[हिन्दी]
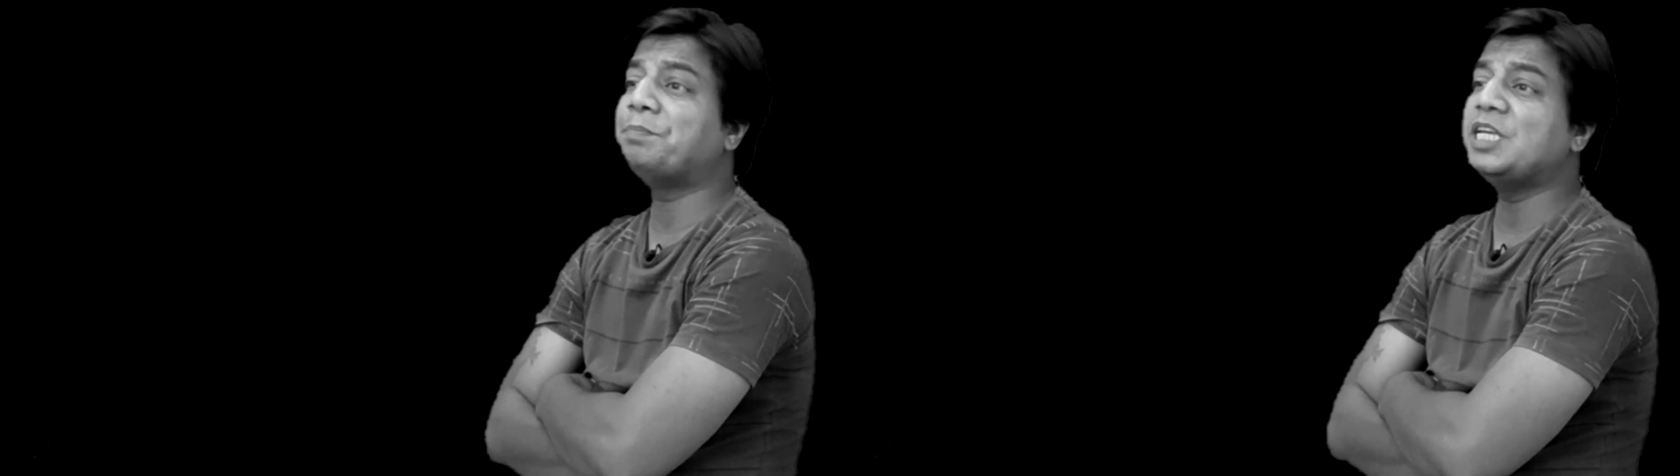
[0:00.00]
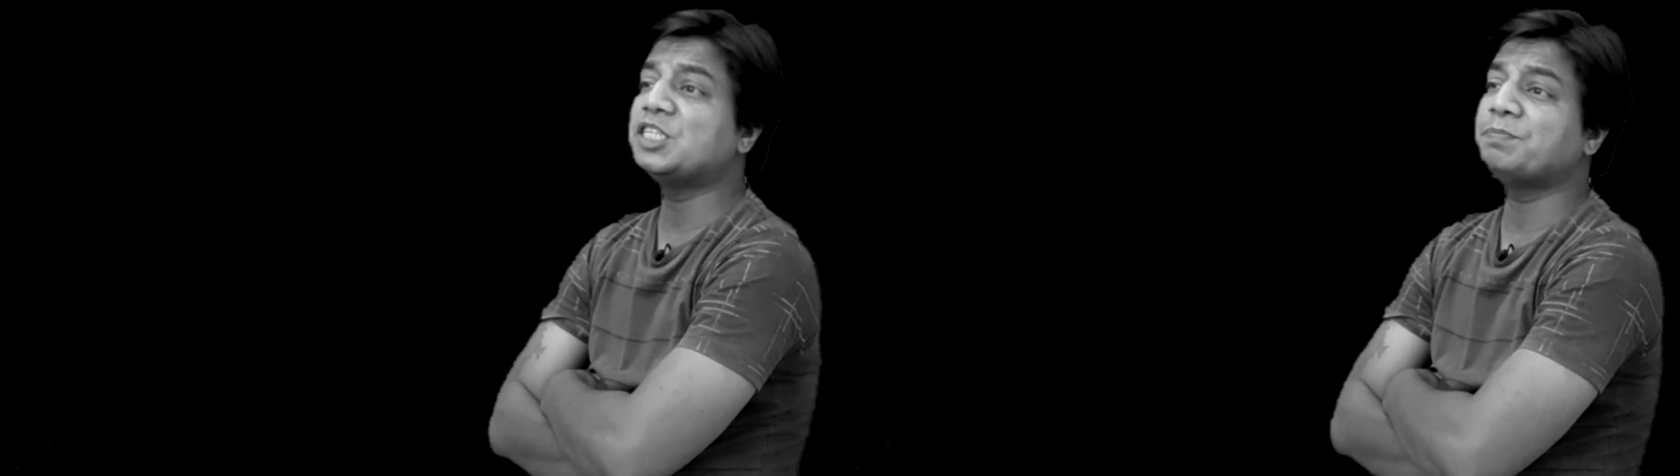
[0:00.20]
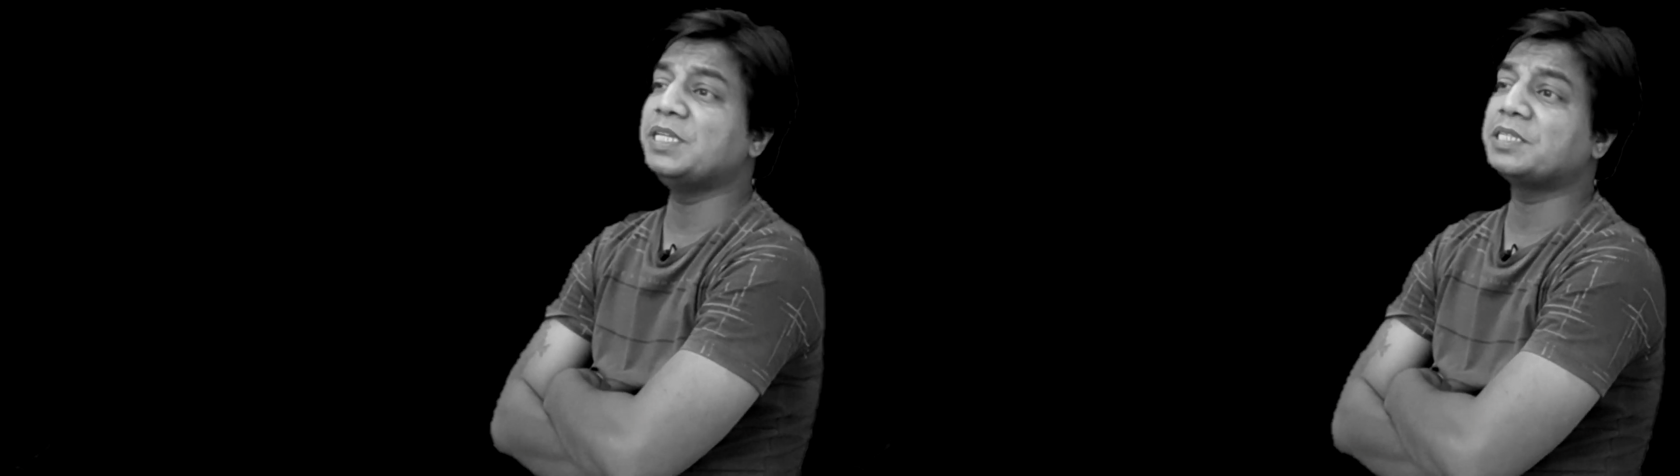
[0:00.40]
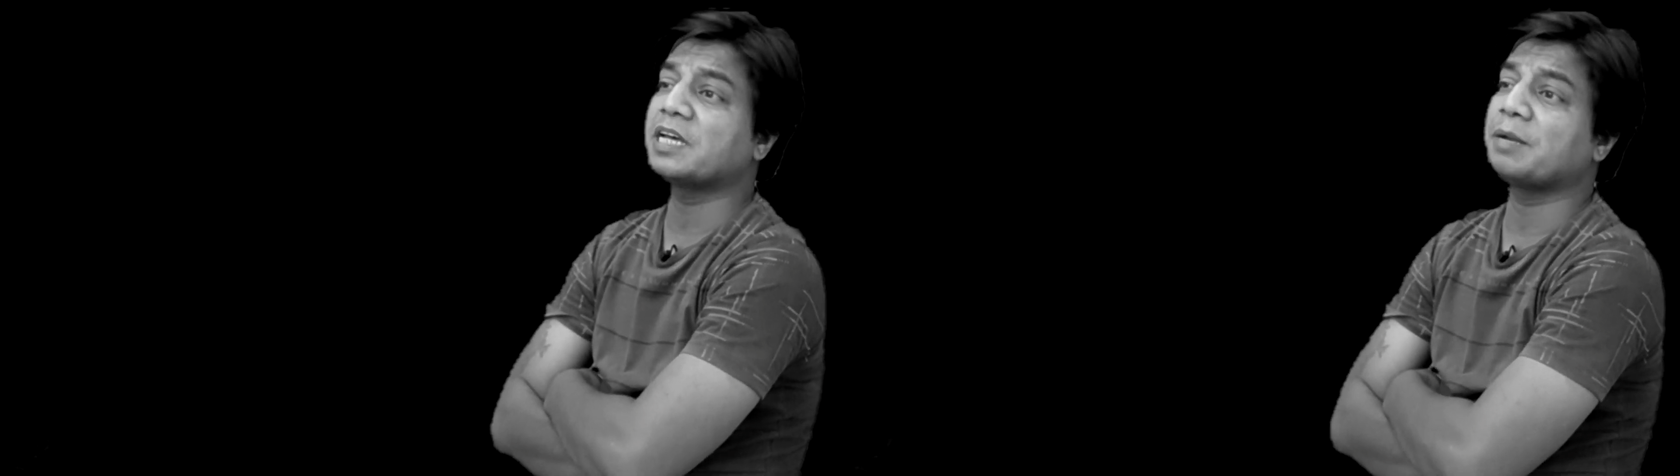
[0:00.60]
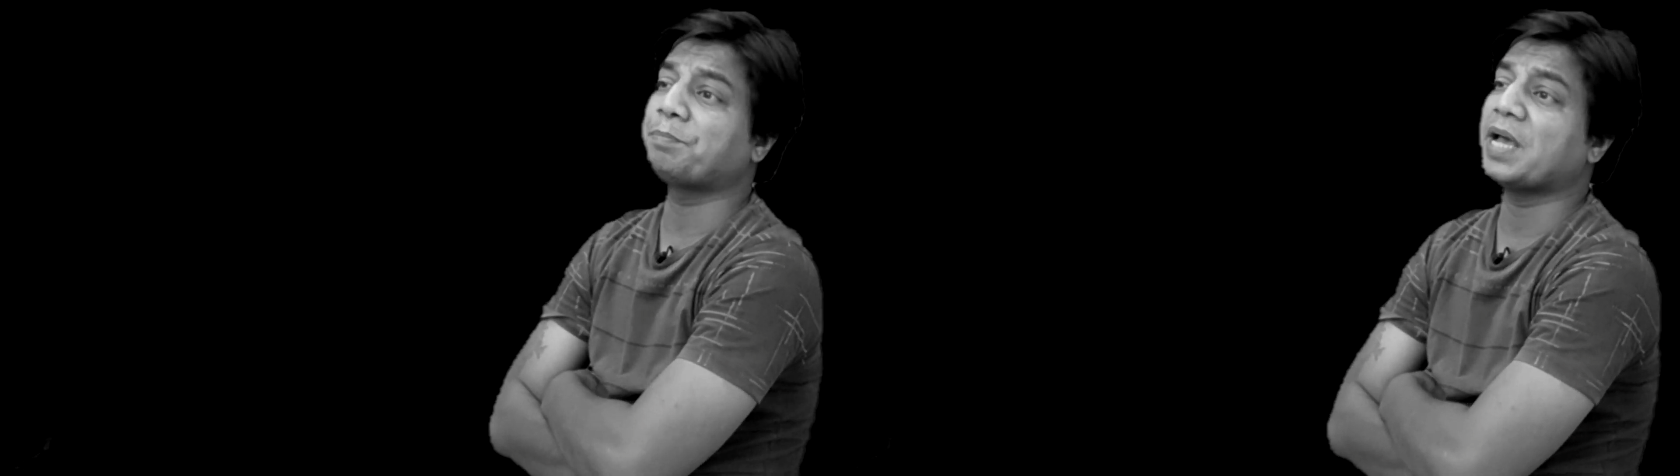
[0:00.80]
की पीस पीस
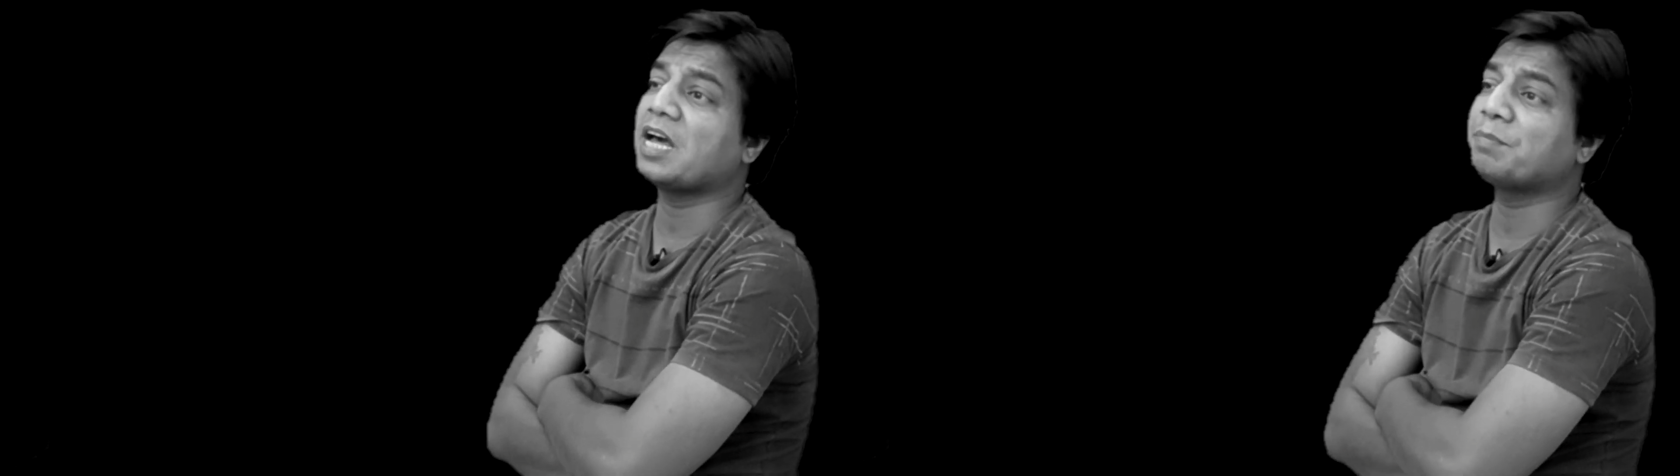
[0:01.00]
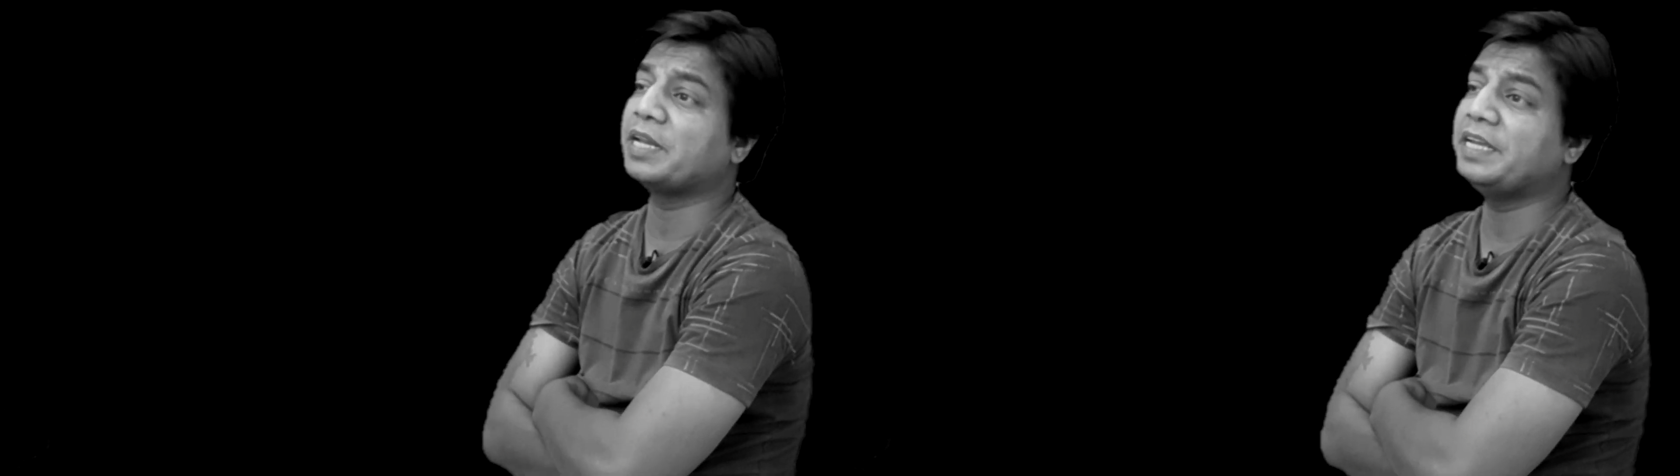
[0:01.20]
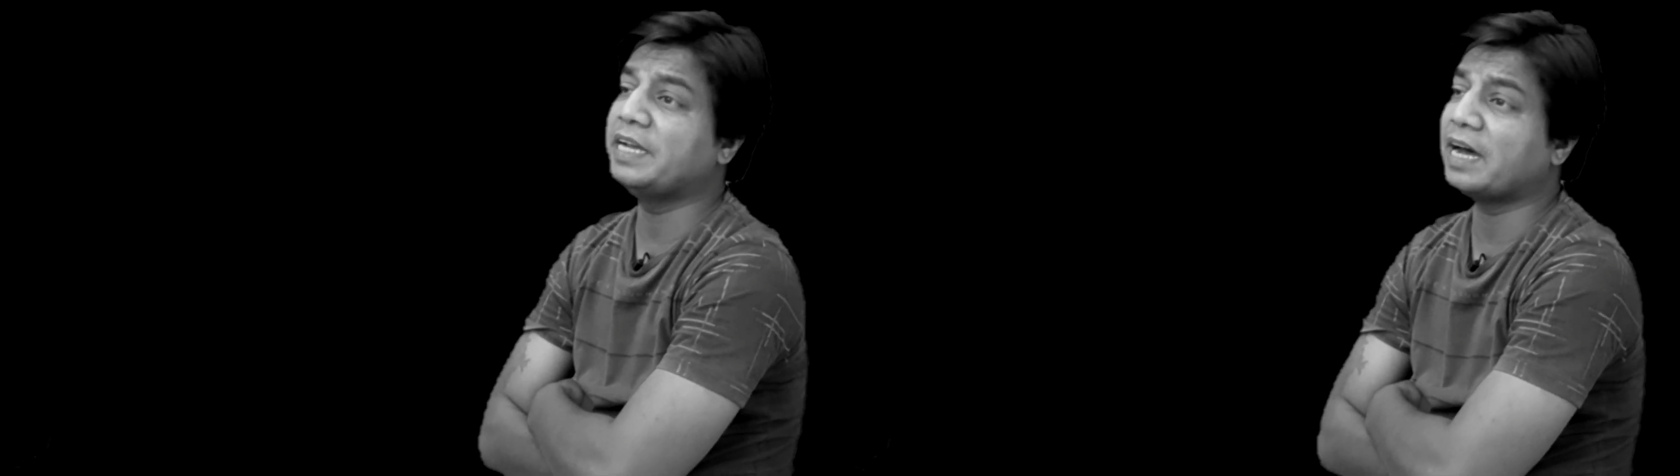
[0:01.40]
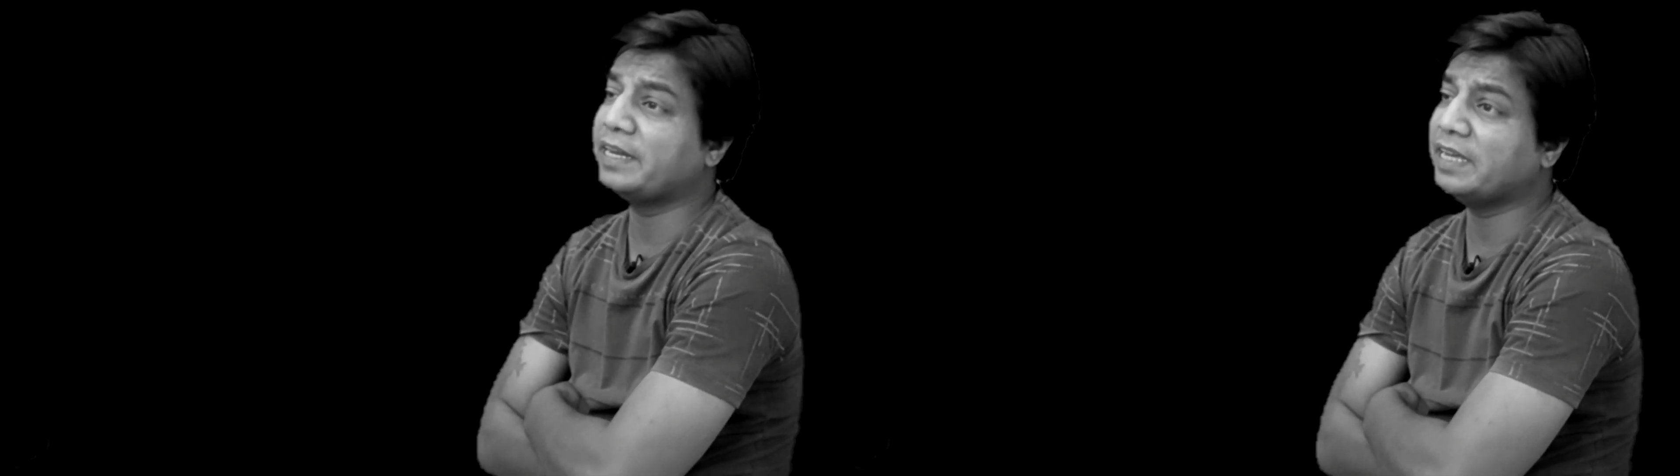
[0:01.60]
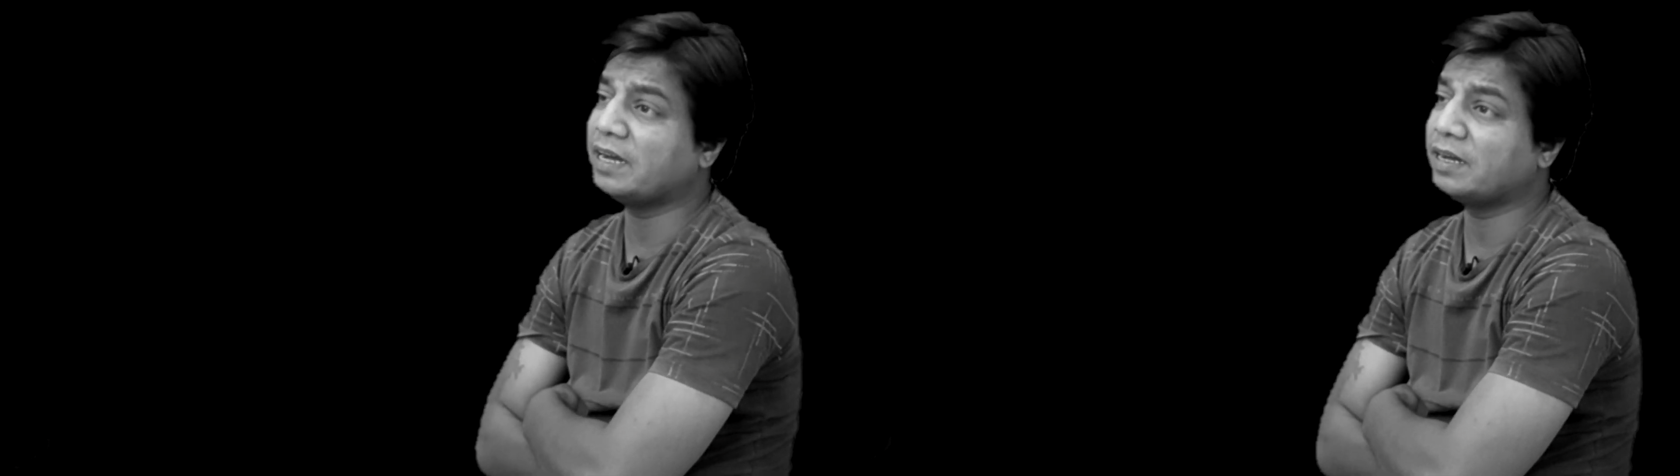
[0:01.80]
कर प्यार भरी
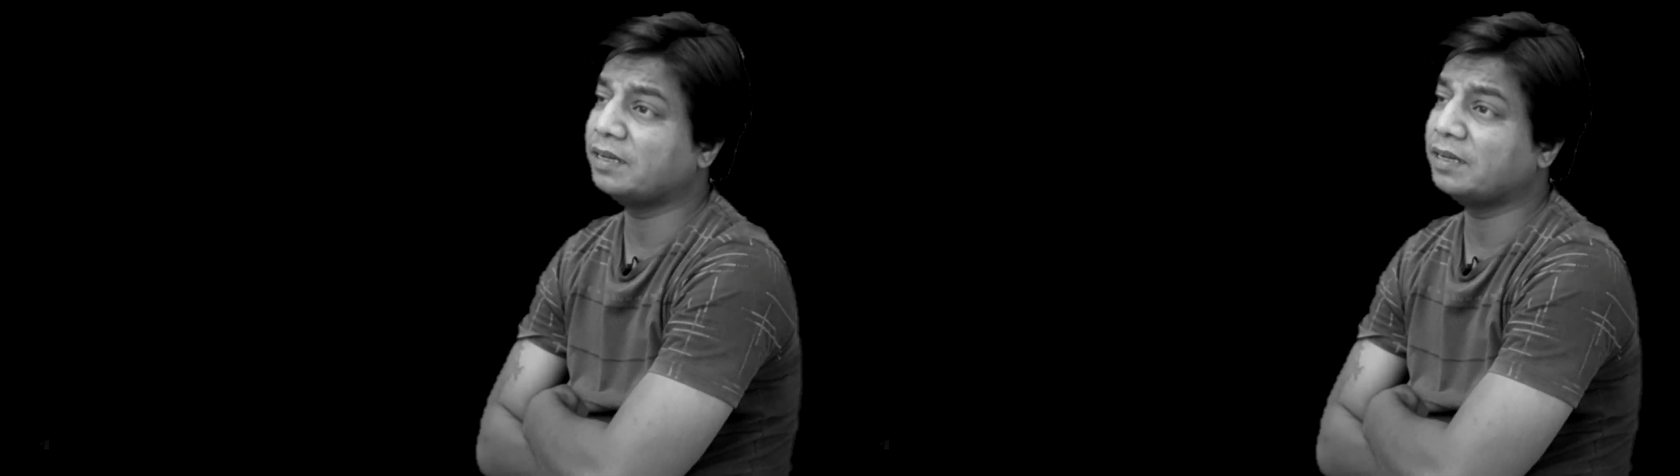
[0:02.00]
गालियां